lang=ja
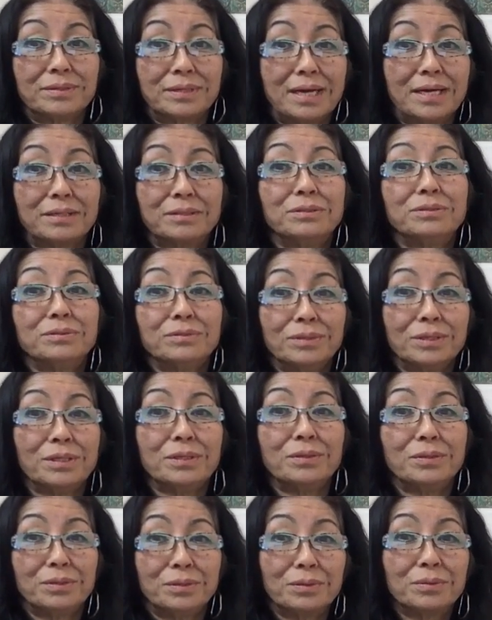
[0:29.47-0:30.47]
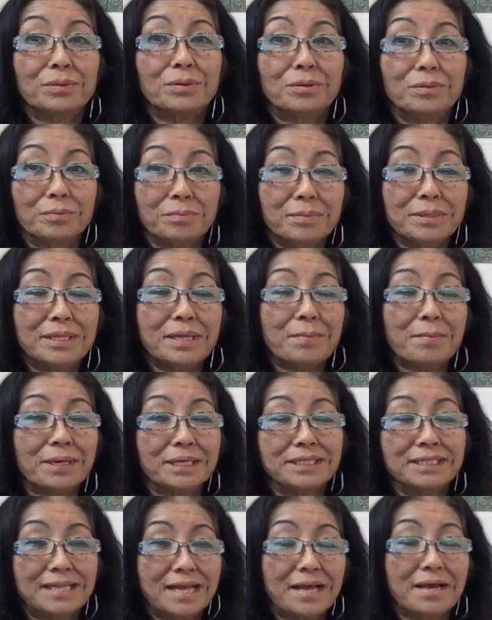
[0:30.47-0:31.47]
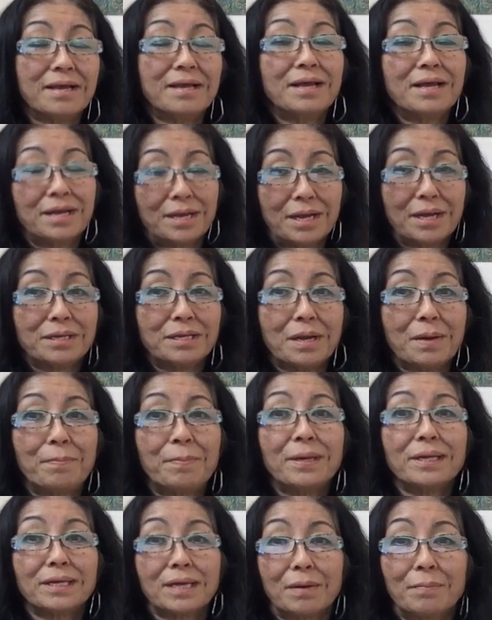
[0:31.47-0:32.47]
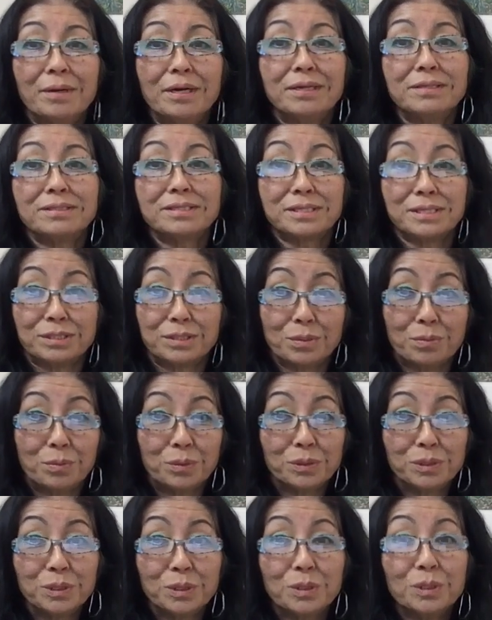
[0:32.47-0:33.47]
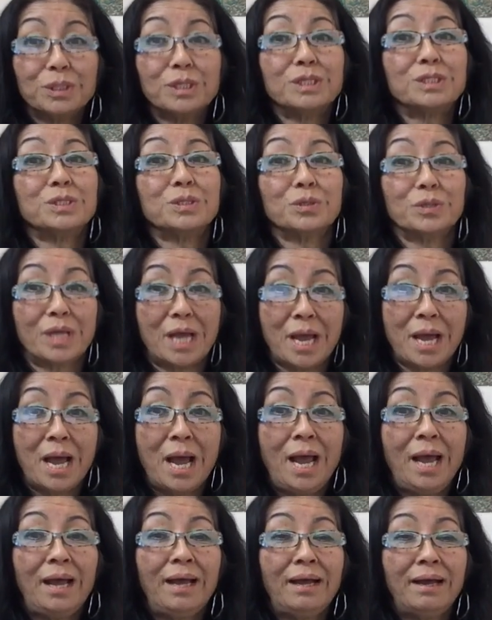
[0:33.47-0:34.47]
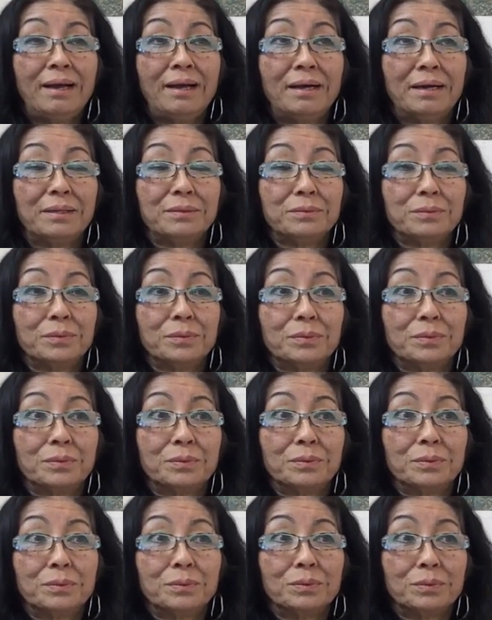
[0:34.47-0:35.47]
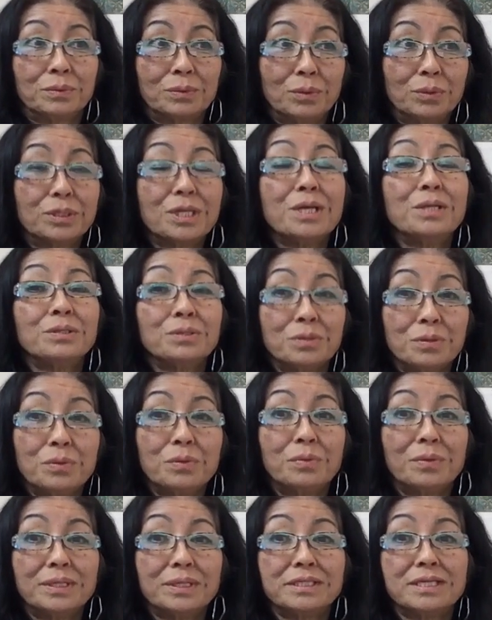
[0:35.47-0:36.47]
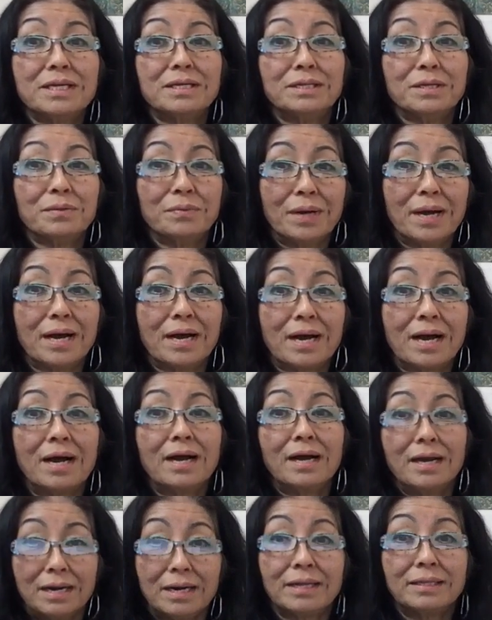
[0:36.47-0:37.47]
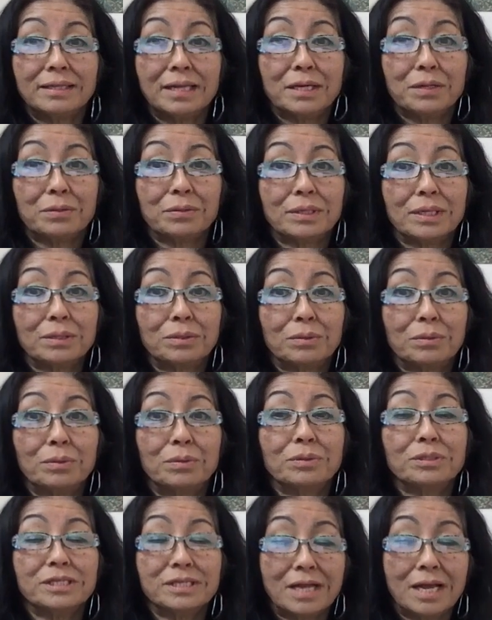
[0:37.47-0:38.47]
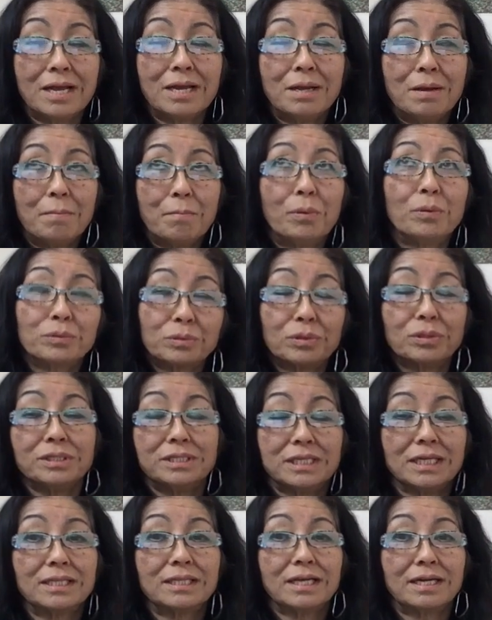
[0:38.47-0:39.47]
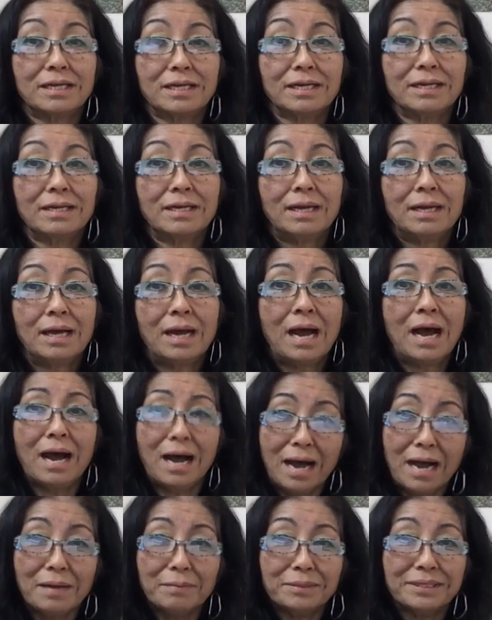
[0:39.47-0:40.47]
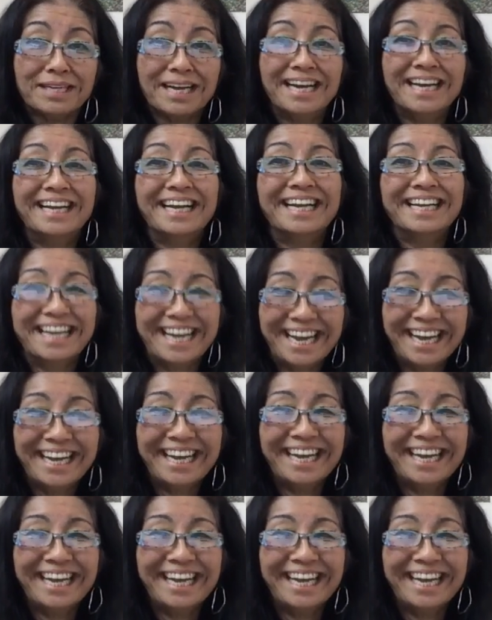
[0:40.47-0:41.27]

楽譜をいろいろこう見てましてやっぱりカバレスキって面白いですよね。あの古典の和声では考えられないようなところにねポッと行っちゃったり「はあ?」みたいなね